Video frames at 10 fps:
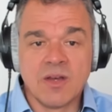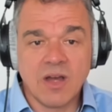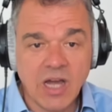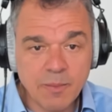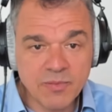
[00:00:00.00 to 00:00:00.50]

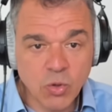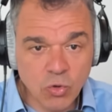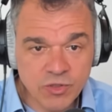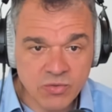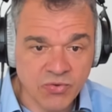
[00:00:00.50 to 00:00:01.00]
haben
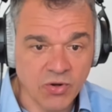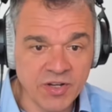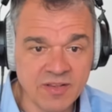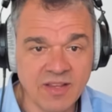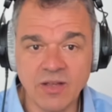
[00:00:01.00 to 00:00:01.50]
100
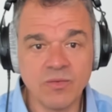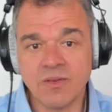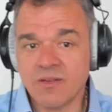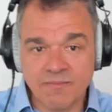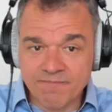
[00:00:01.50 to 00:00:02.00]
Freunde
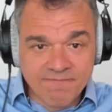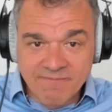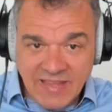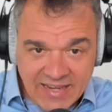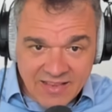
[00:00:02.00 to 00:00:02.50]
und
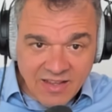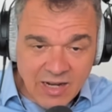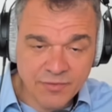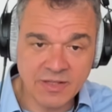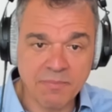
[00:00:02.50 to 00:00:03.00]
gehen da
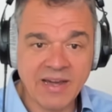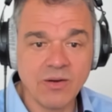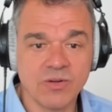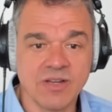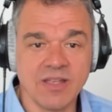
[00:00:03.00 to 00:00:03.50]
auf die
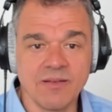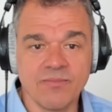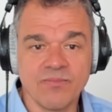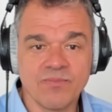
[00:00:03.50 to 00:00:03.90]
Pauke,